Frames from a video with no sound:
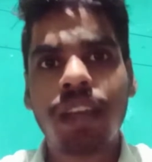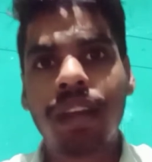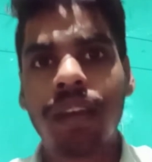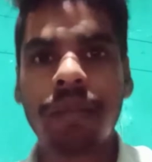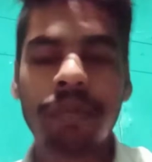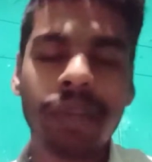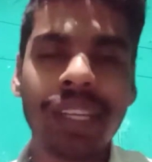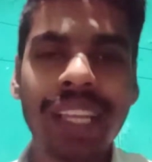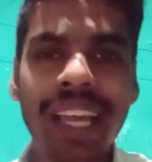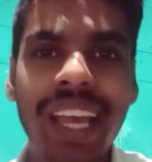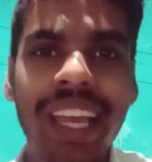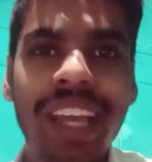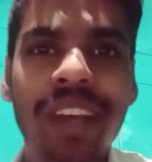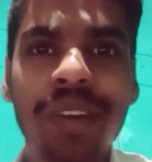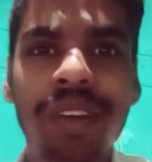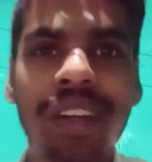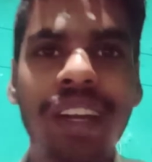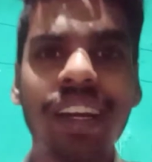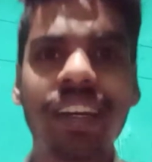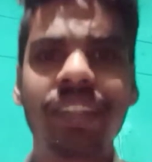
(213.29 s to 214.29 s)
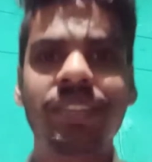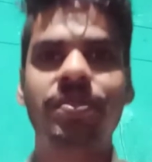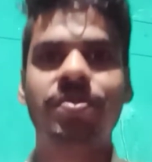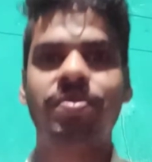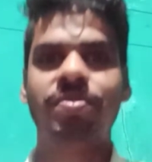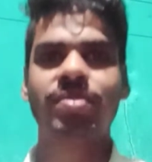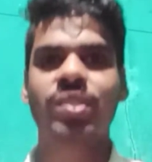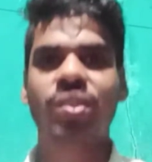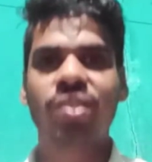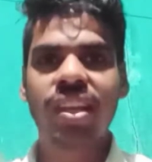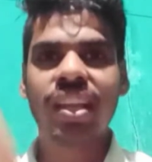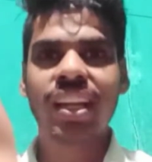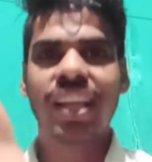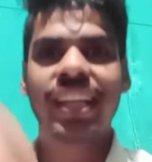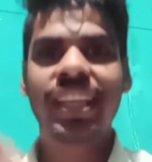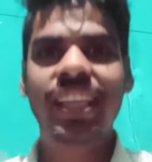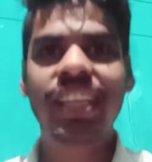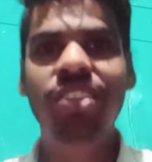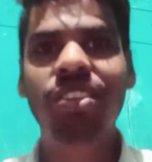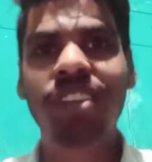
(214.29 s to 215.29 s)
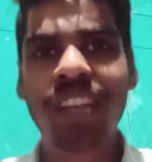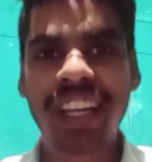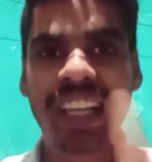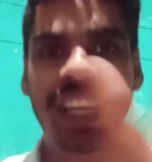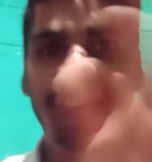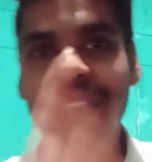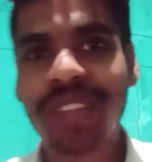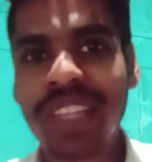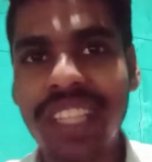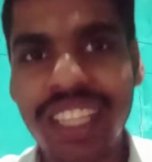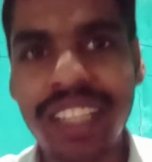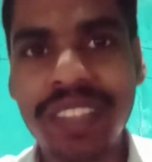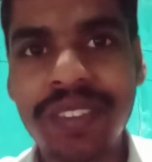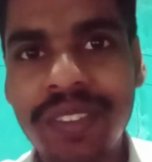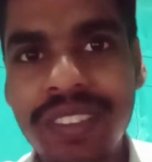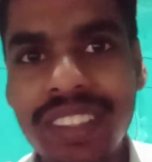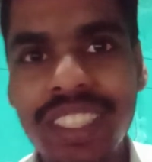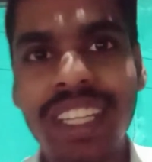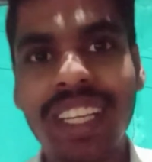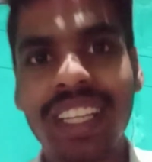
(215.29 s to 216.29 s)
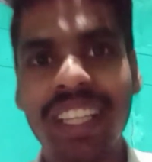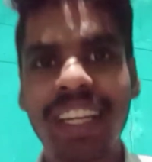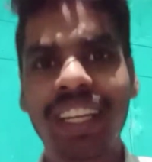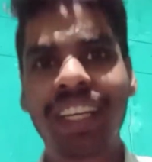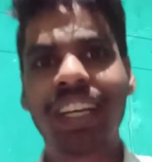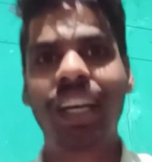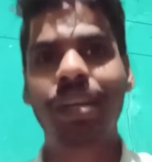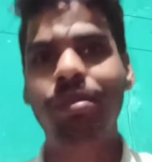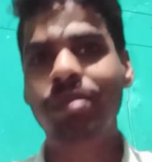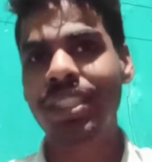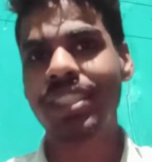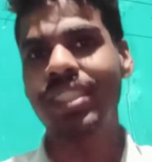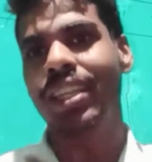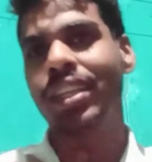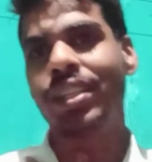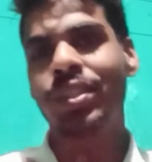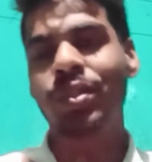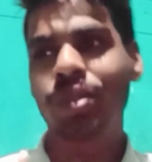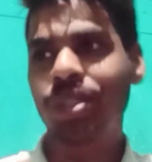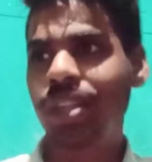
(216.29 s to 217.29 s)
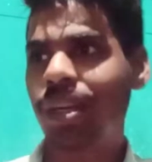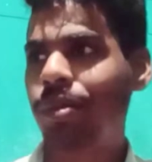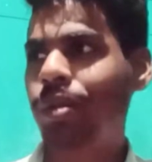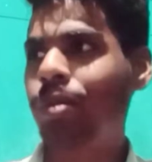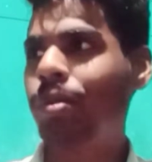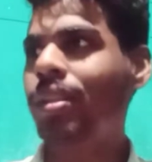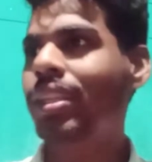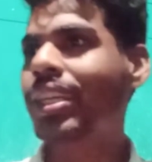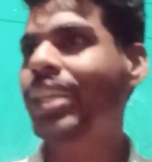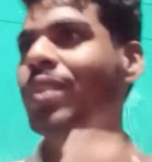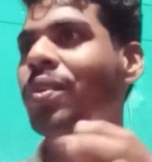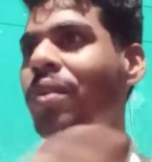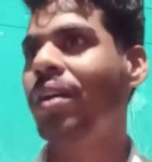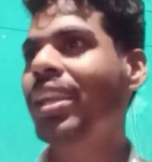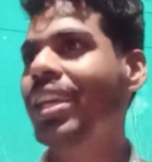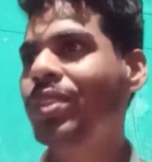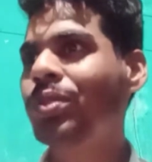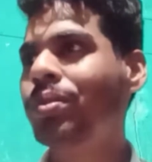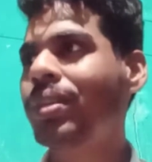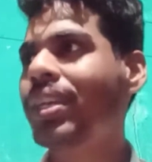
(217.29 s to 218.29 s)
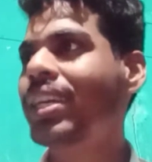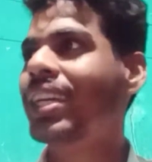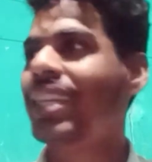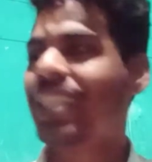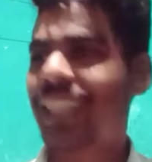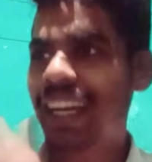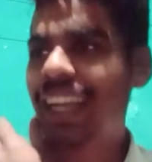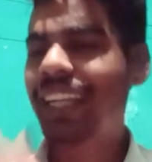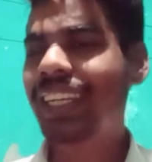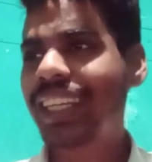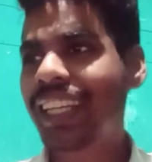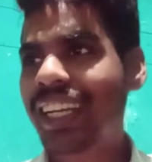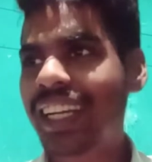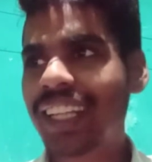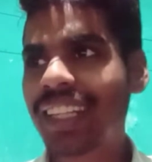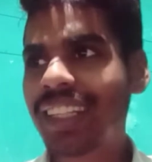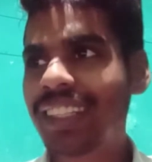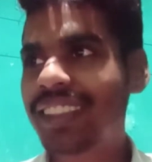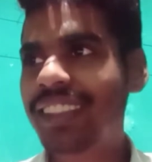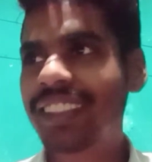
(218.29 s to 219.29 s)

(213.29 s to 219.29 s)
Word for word: मज़ा आया होगा क्योंकि लड़की तो लड़का तो नहीं था लड़का हम जैसे लड़के को तो आप लोग बोलते कौन है तुम्हें हट निकल